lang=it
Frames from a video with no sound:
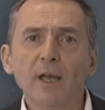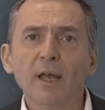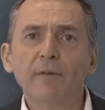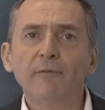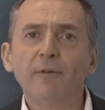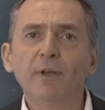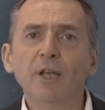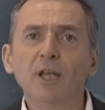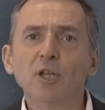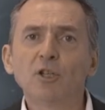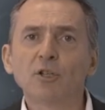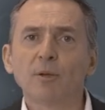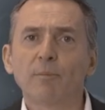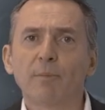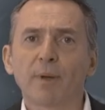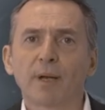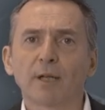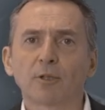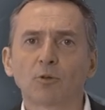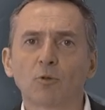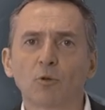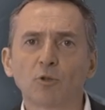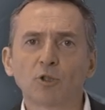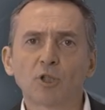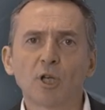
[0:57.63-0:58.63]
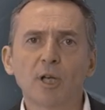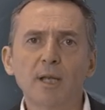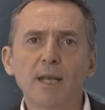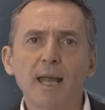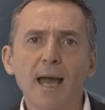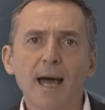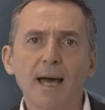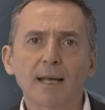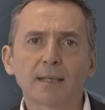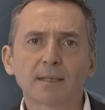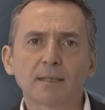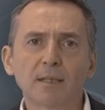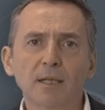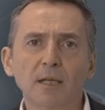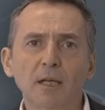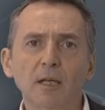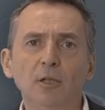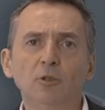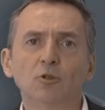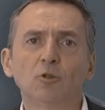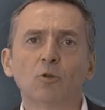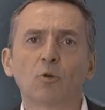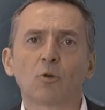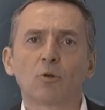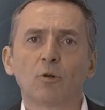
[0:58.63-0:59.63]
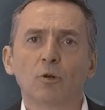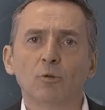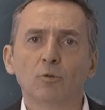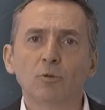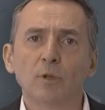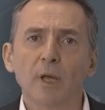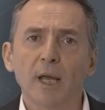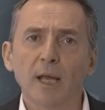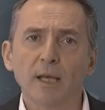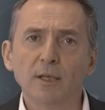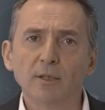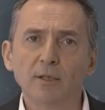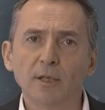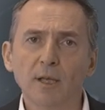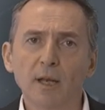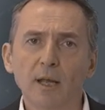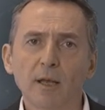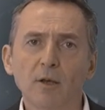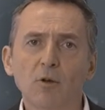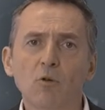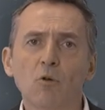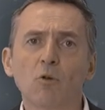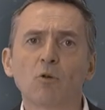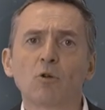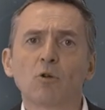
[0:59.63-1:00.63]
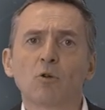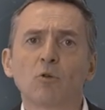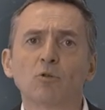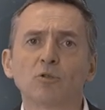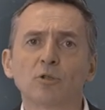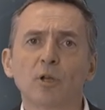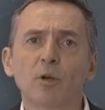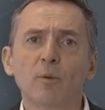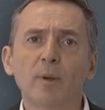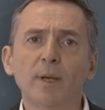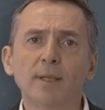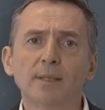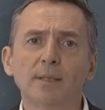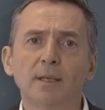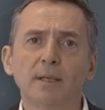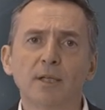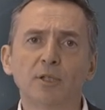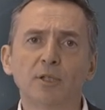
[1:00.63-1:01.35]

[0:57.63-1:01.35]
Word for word: e finisce per attorcigliarsi intorno all'utensile, con conseguenza